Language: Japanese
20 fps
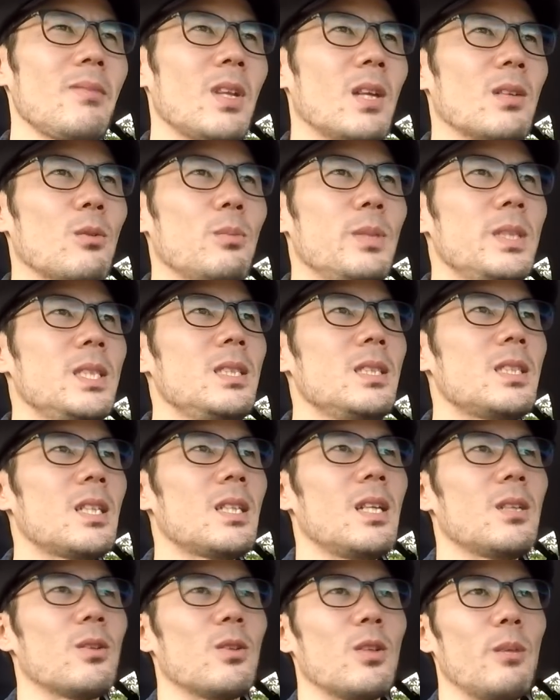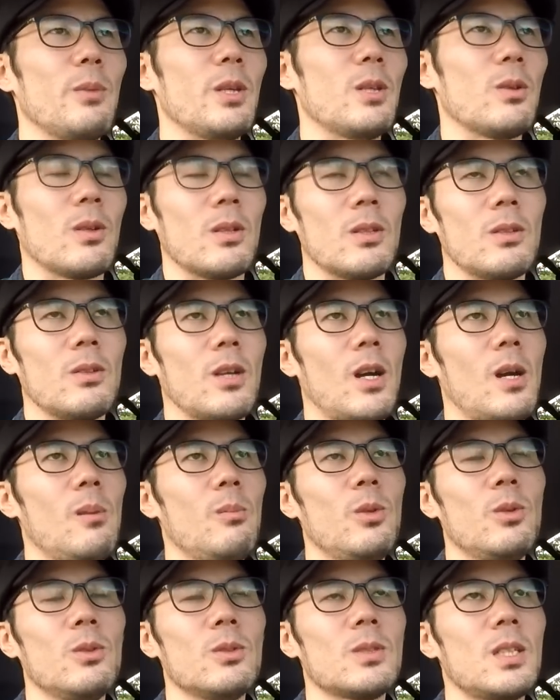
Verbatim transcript: あの、美人じゃないとダメとかっていう関門